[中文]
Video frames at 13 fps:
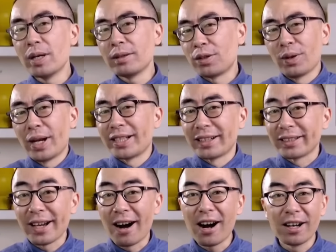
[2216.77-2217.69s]
们就来
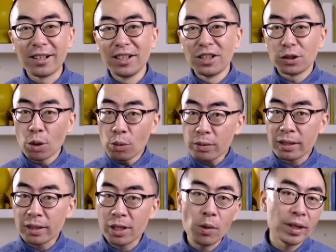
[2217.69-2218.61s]
讲讲啊。 通
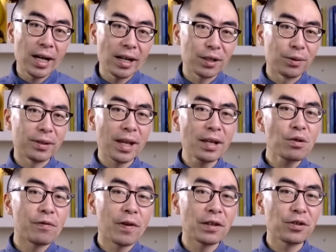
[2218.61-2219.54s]
常情况下，有3
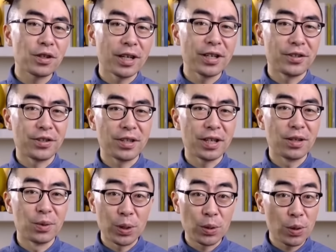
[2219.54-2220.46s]
种方式可以实
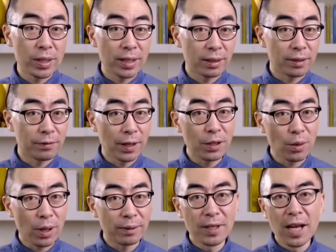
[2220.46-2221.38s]
现螺旋桨的反
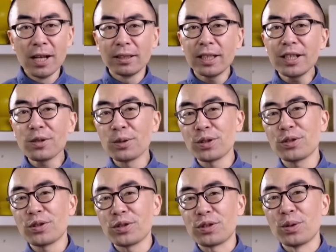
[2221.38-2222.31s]
转。第一种就是